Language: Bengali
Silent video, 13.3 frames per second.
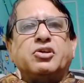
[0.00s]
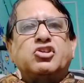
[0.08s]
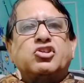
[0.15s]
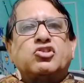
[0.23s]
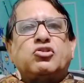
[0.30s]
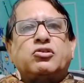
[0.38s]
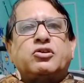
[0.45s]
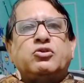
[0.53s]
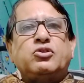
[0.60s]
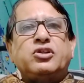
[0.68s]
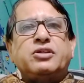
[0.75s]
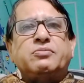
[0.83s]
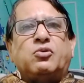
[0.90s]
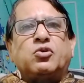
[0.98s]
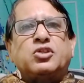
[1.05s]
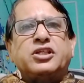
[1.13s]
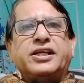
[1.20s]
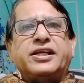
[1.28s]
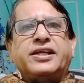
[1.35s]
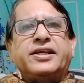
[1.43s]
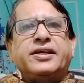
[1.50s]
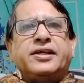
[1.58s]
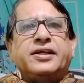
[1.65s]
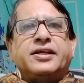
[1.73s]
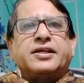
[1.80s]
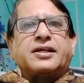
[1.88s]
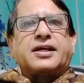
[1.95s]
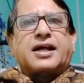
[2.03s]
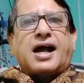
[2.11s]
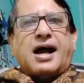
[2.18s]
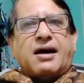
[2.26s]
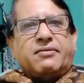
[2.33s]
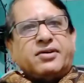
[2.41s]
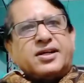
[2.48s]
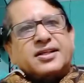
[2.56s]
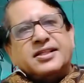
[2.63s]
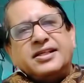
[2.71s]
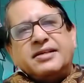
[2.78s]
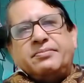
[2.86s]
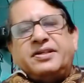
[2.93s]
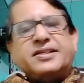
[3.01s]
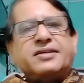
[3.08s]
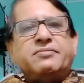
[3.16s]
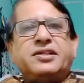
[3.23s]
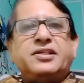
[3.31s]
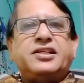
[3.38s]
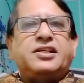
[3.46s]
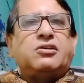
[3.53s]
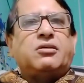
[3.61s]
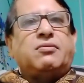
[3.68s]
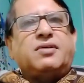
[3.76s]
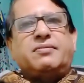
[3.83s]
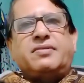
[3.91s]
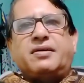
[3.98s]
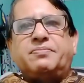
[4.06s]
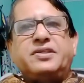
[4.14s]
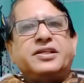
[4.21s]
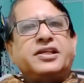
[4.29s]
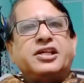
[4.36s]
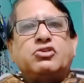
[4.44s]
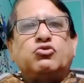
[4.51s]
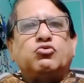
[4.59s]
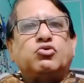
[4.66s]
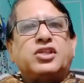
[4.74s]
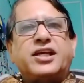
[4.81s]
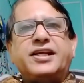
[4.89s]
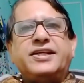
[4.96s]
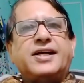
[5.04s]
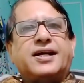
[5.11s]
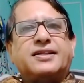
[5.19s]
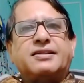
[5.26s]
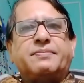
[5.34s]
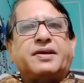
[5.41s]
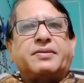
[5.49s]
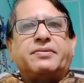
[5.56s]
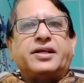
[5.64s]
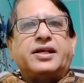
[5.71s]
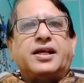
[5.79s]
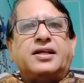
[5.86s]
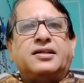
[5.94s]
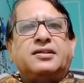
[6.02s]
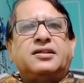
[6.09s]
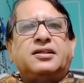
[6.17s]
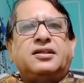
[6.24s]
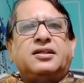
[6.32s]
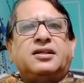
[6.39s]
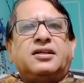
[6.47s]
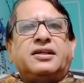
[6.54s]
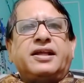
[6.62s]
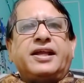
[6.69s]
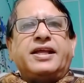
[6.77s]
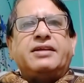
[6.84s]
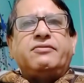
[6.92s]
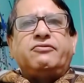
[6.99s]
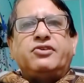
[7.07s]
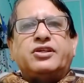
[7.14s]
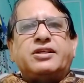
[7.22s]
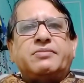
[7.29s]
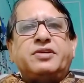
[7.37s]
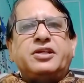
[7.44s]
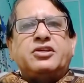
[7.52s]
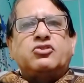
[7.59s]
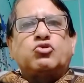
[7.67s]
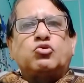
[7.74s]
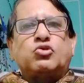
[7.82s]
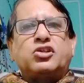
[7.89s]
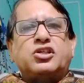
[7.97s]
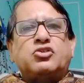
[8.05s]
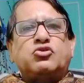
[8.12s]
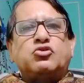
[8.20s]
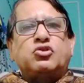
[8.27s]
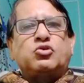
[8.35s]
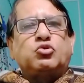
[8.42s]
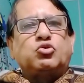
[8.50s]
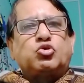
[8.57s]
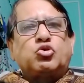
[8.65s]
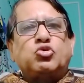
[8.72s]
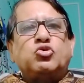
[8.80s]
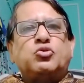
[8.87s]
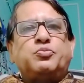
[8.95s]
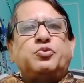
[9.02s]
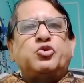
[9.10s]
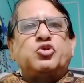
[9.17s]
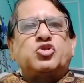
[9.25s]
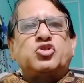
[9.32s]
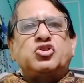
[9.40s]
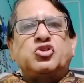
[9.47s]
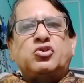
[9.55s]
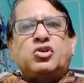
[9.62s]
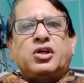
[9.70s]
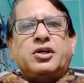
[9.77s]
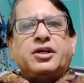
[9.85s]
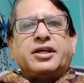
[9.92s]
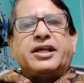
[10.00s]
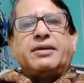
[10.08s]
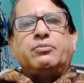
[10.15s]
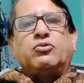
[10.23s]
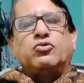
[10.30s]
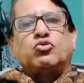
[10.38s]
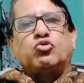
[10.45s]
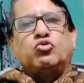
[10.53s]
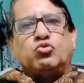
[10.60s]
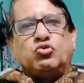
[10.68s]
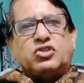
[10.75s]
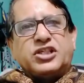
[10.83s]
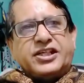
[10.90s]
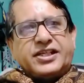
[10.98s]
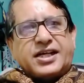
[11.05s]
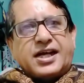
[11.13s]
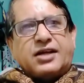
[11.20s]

বিশেষজ্ঞদের মতে খাবার দিয়ে ভিটামিন ডির অভাব আপনি কিছুতেই ঢাকতে পারবেন না এই ভিটামিন শরীরের জন্য অত্যন্ত প্রয়োজনীয় এবং সূর্যের